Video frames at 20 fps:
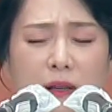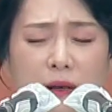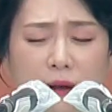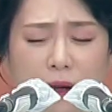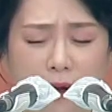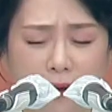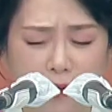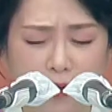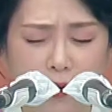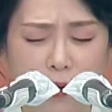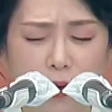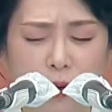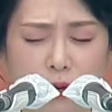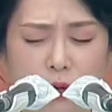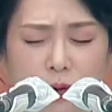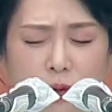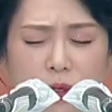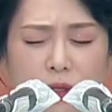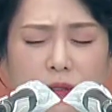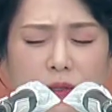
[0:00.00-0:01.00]

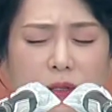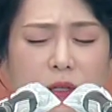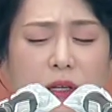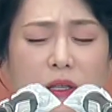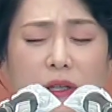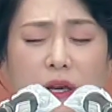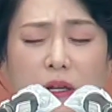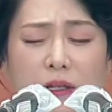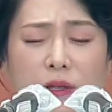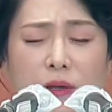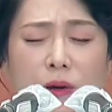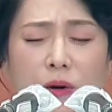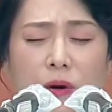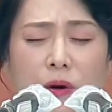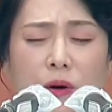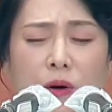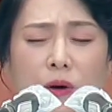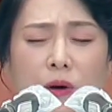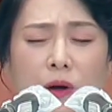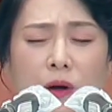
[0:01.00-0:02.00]
가까우고 있는
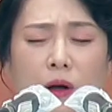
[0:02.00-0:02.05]
이날이요.